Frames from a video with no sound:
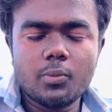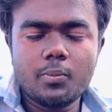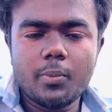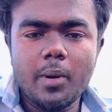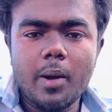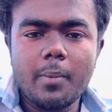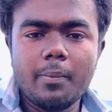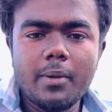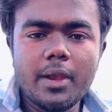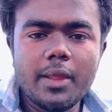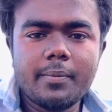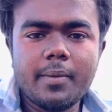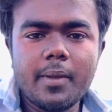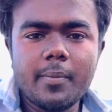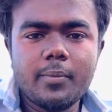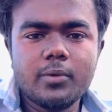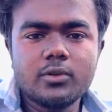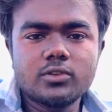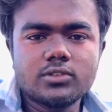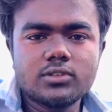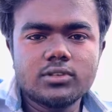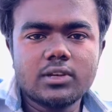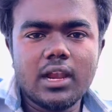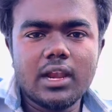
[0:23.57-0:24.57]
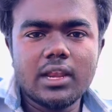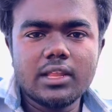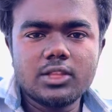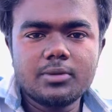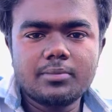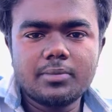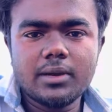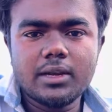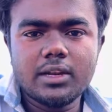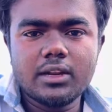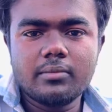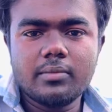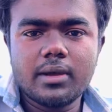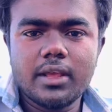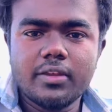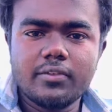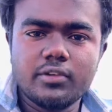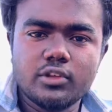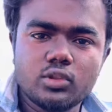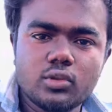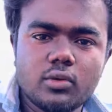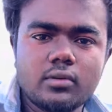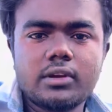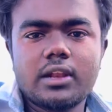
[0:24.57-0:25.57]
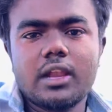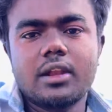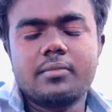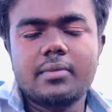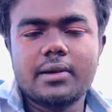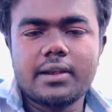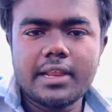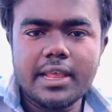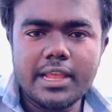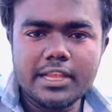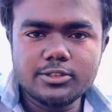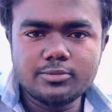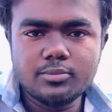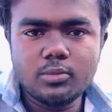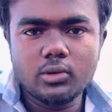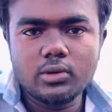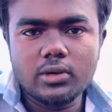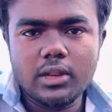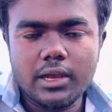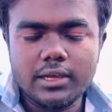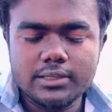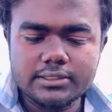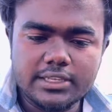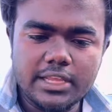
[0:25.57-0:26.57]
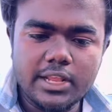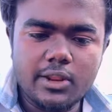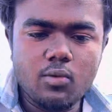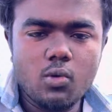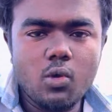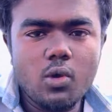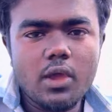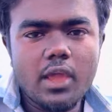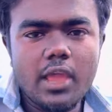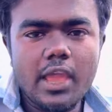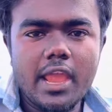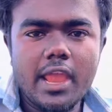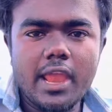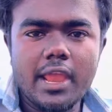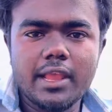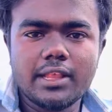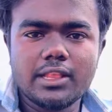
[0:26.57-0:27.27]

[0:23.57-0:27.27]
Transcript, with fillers: பப்ளிக் பீப்புள்ஸ்க்கு நல்லது பண்ணுற மாதிரி வித்தவுட் ஹெல்மெட் கேஸ் போட்டாங்க சரி ஓகே